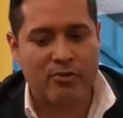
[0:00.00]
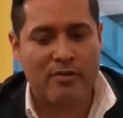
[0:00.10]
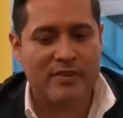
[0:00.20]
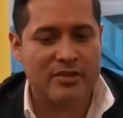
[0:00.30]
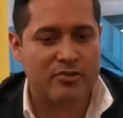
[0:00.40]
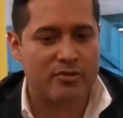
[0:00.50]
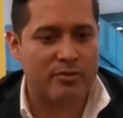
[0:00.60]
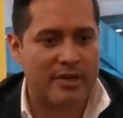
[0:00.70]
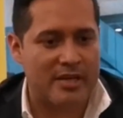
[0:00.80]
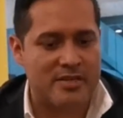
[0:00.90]
yo he
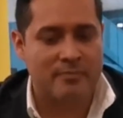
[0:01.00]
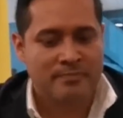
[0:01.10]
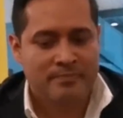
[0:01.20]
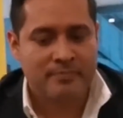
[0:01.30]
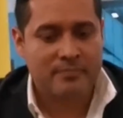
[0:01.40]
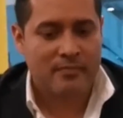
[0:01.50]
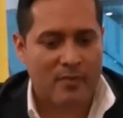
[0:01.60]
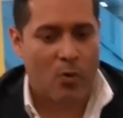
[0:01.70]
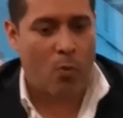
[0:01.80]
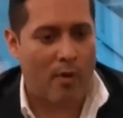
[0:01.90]
visto es
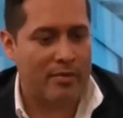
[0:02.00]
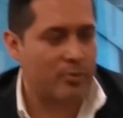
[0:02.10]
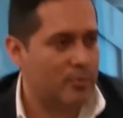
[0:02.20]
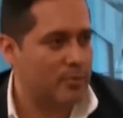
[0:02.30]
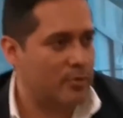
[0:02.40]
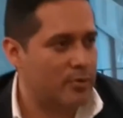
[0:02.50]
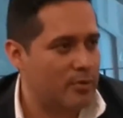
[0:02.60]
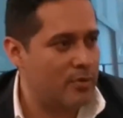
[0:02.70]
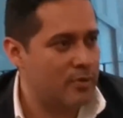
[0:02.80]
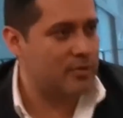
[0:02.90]

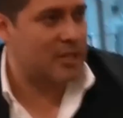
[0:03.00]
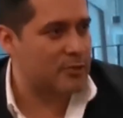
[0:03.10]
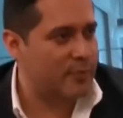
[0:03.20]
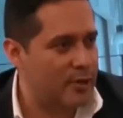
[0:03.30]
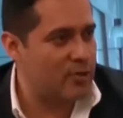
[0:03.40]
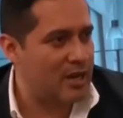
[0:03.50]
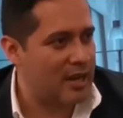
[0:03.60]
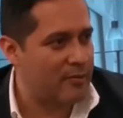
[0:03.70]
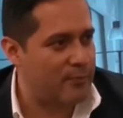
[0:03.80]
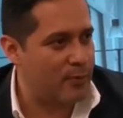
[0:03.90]
cuando transfiero
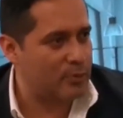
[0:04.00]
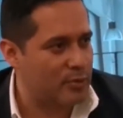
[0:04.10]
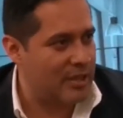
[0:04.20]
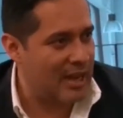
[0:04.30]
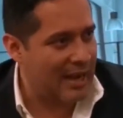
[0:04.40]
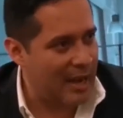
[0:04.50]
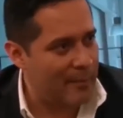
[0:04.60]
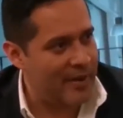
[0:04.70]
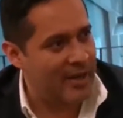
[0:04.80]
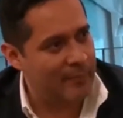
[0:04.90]
la foto de la
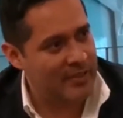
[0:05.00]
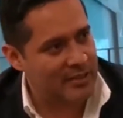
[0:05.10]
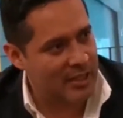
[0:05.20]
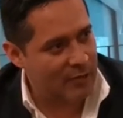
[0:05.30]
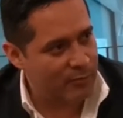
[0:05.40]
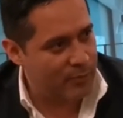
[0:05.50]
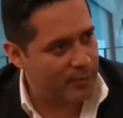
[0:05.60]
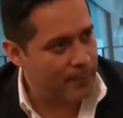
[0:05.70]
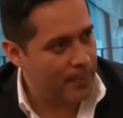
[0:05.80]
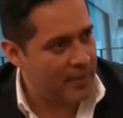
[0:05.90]
cámara a mi
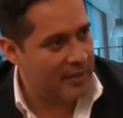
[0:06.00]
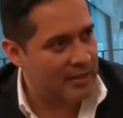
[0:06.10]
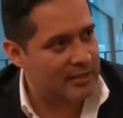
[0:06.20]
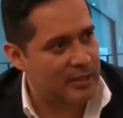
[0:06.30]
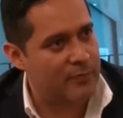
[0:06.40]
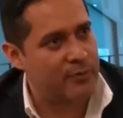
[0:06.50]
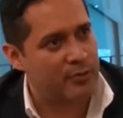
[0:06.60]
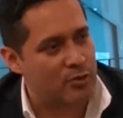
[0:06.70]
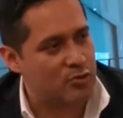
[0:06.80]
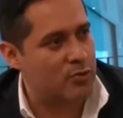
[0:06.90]
teléfono y del teléfono
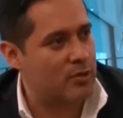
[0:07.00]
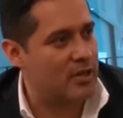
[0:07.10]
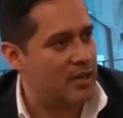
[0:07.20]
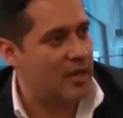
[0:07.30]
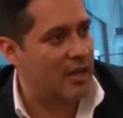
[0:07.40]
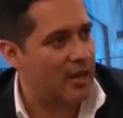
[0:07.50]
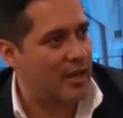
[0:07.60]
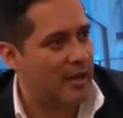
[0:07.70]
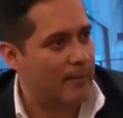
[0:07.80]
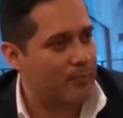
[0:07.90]
lo
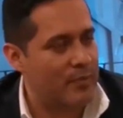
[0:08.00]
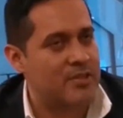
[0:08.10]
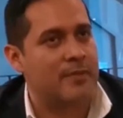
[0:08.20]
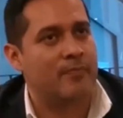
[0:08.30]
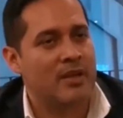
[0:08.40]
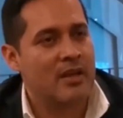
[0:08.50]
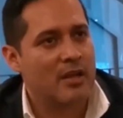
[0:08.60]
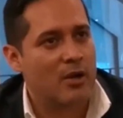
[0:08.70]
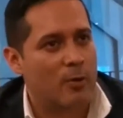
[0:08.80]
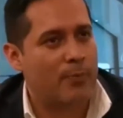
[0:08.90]
suba a, más bien,
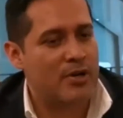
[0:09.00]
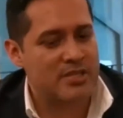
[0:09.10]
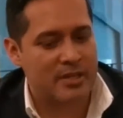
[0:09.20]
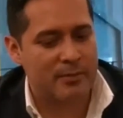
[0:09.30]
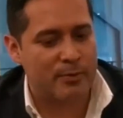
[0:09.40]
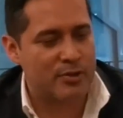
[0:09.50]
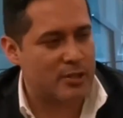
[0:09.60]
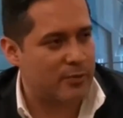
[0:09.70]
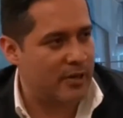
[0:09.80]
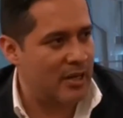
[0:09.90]
lo puedo hacer, puedo
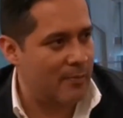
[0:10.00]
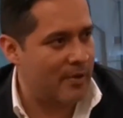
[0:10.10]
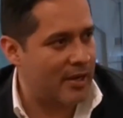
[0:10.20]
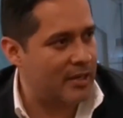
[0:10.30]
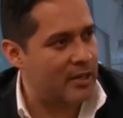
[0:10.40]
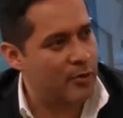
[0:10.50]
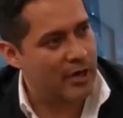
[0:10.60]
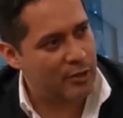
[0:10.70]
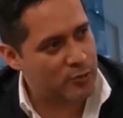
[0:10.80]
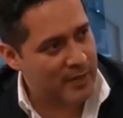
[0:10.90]
transferir la imagen o
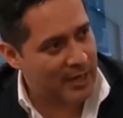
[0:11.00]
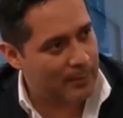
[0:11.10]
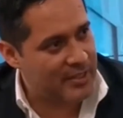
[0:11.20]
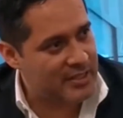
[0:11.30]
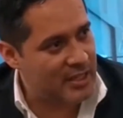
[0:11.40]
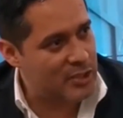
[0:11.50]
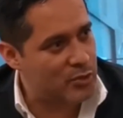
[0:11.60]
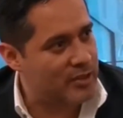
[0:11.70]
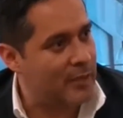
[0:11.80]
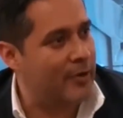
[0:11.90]
a 2 megapíxeles o
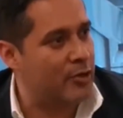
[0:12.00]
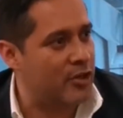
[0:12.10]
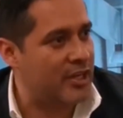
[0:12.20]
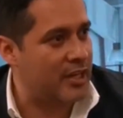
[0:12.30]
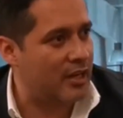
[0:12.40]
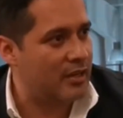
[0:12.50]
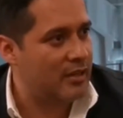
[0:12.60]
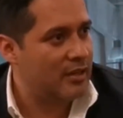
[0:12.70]
en tamaño original.